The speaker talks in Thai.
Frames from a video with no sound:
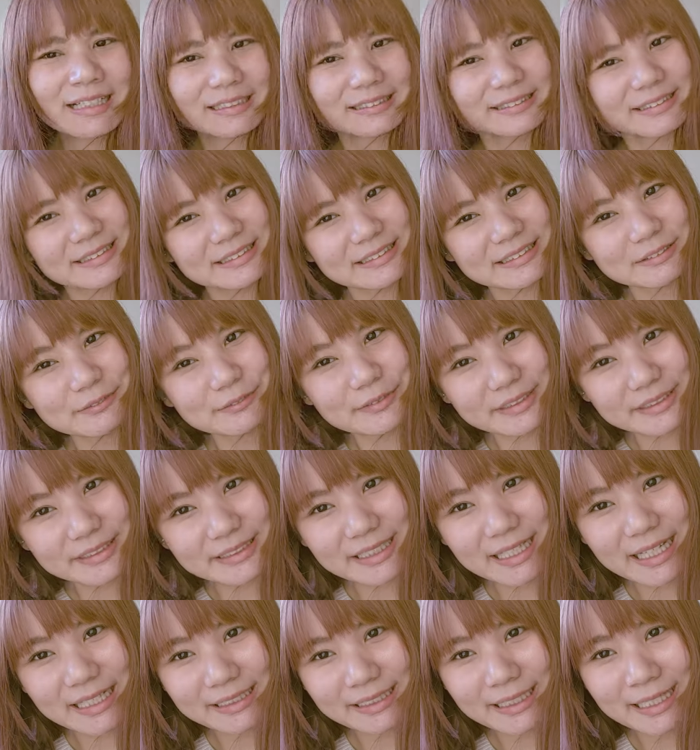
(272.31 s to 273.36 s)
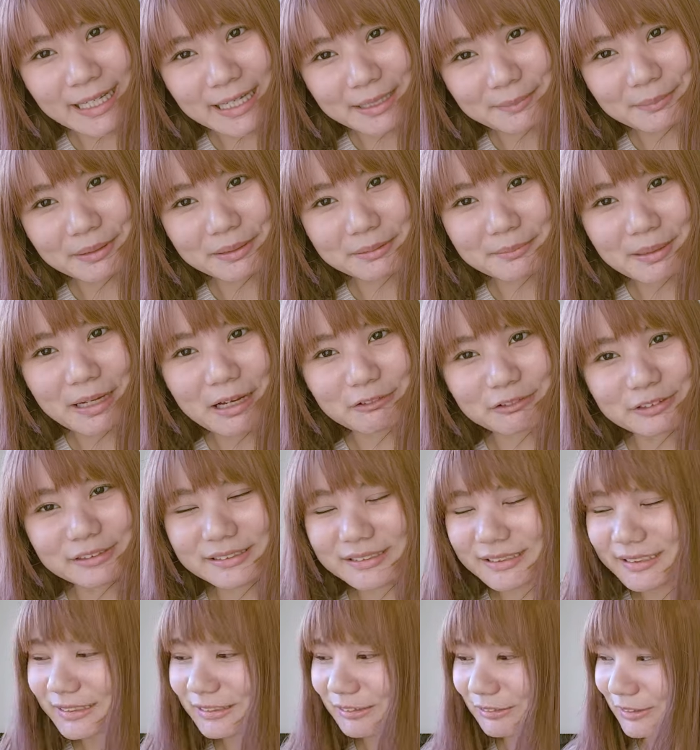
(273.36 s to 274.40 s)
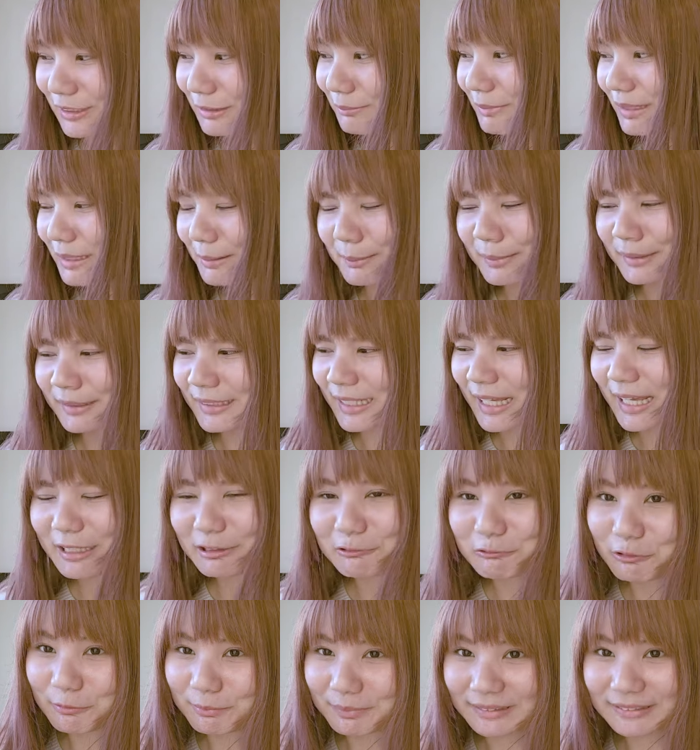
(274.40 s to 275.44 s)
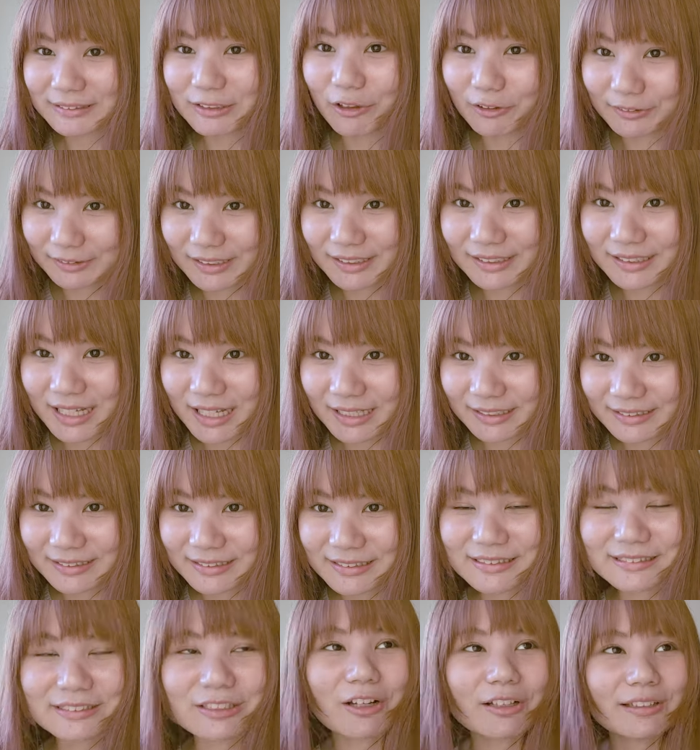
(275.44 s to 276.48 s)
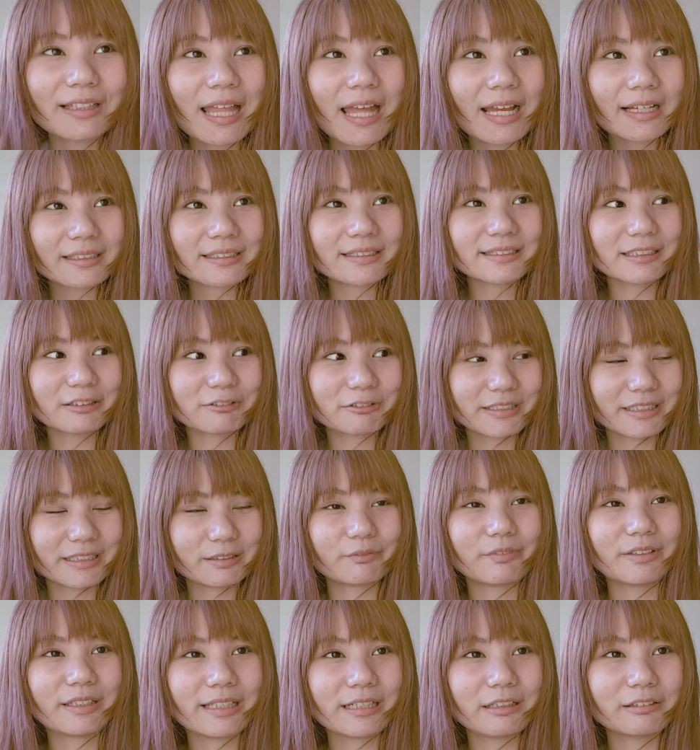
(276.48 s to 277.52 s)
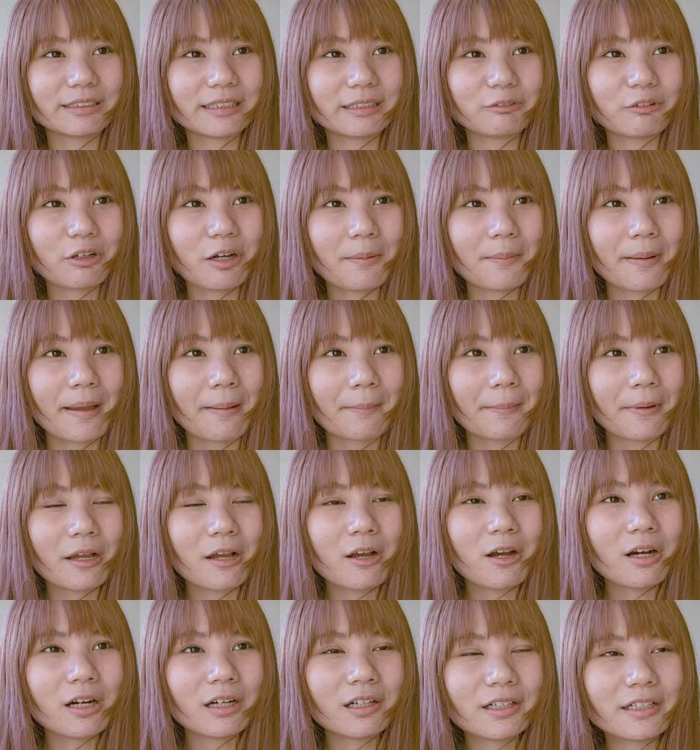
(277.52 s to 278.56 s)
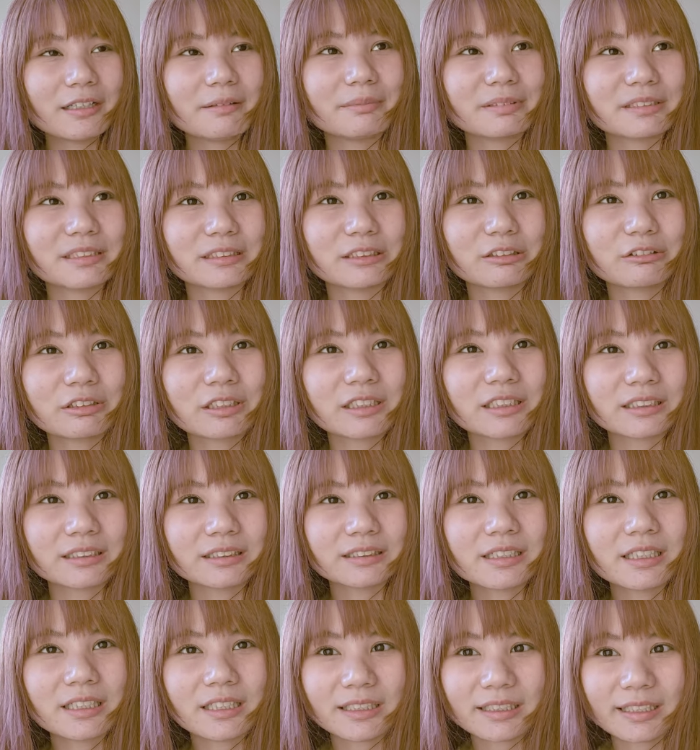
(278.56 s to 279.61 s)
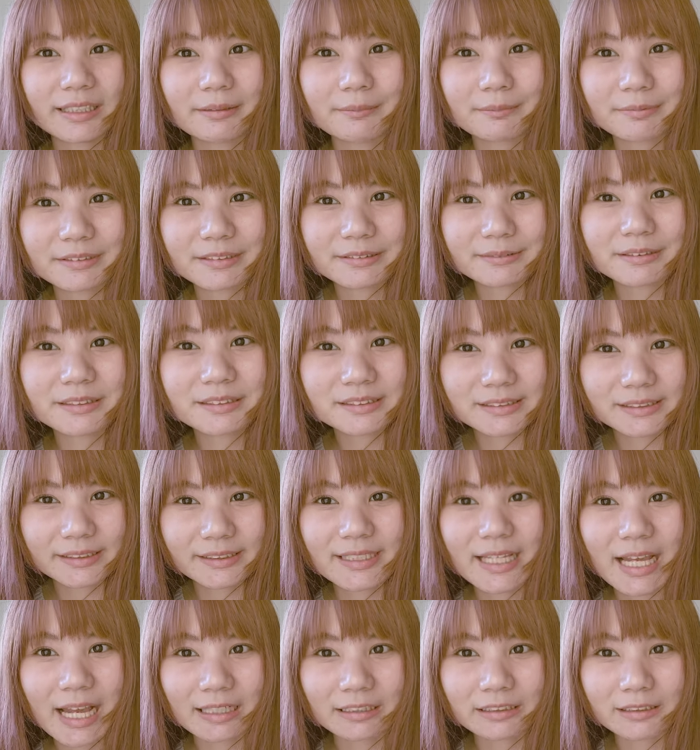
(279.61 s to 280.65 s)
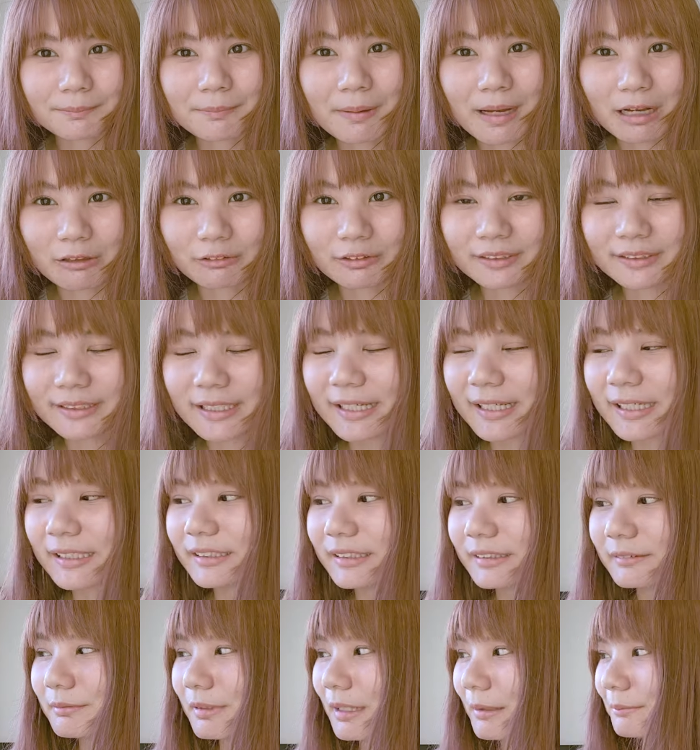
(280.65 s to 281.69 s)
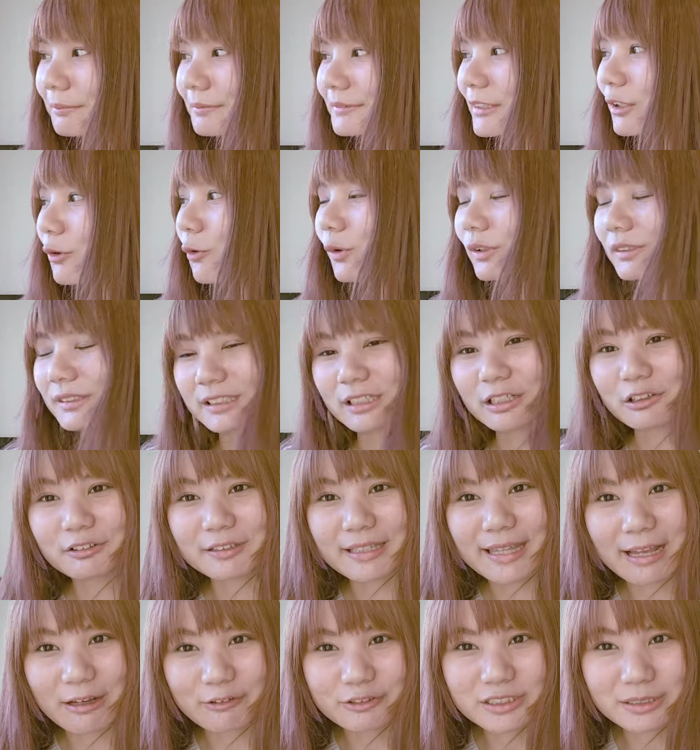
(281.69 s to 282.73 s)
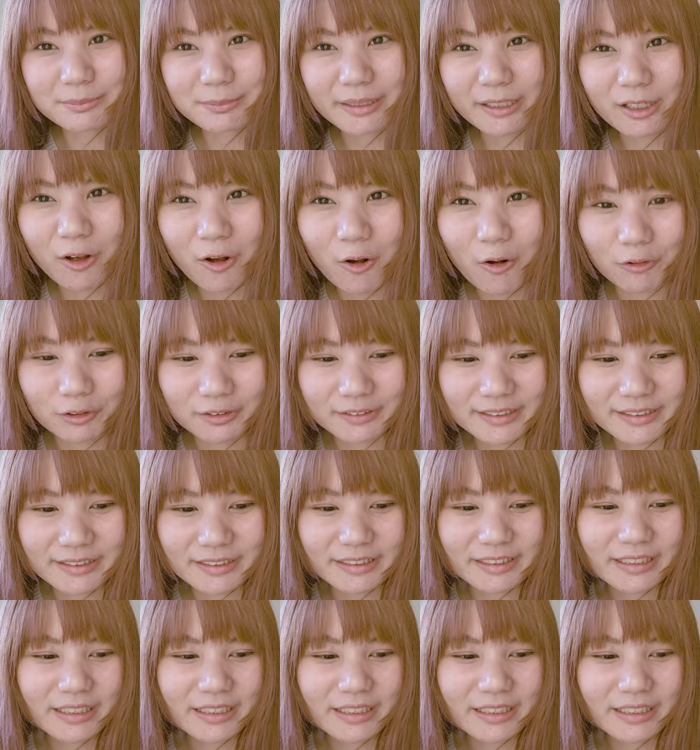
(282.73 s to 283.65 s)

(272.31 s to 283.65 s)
นี่คือวิธีการขายมันเผาจริงๆเหรอทำไมมันน่ากลัวมันหลอนขนาดนี้คือตอนแรกคือเราคิดไว้แล้วนะว่าแบบเฮ้ยมันจะต้องเกิดเรื่องอะไรขึ้นสักอย่างหรือเปล่าแน่ๆเลยแบบโดนเข้าแล้วใช่ไหมของดี